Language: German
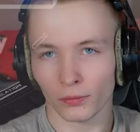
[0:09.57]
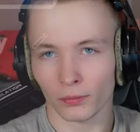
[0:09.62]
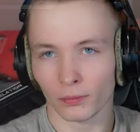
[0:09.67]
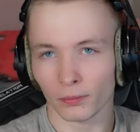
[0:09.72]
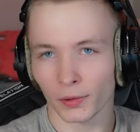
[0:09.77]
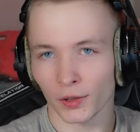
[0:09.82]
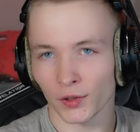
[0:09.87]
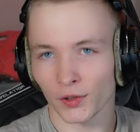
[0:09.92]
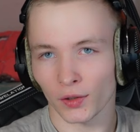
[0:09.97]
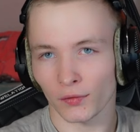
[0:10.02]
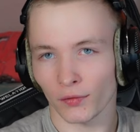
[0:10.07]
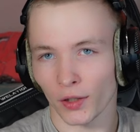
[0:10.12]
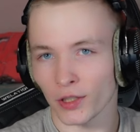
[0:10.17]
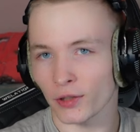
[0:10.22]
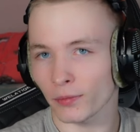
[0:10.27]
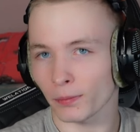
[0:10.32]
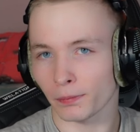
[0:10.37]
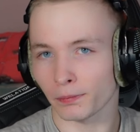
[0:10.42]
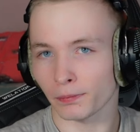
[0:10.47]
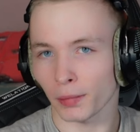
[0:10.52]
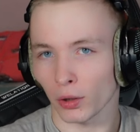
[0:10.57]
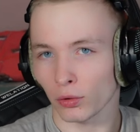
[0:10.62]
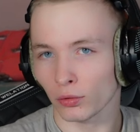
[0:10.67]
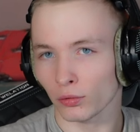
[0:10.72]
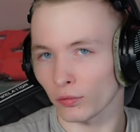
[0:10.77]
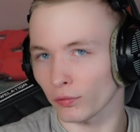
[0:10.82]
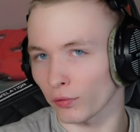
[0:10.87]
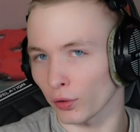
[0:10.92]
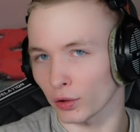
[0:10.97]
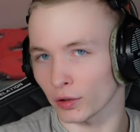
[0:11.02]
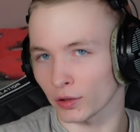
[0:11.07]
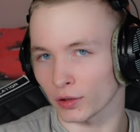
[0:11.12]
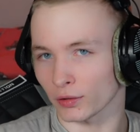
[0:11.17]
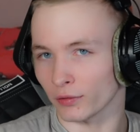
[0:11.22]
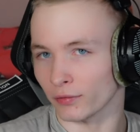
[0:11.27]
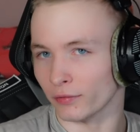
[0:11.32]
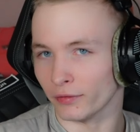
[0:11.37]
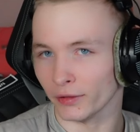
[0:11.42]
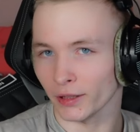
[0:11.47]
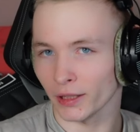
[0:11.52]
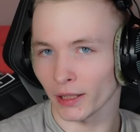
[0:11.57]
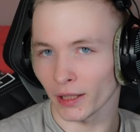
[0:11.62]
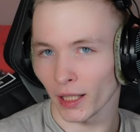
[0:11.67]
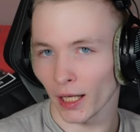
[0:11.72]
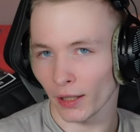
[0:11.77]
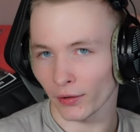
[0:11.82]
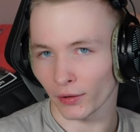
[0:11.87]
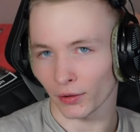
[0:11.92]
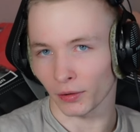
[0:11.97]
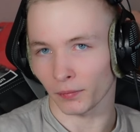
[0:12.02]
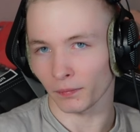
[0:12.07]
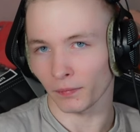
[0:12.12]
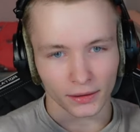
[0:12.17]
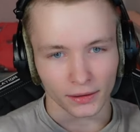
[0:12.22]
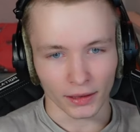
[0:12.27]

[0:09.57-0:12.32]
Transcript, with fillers: ein bisschen was bauen wollte, wie jeder andere.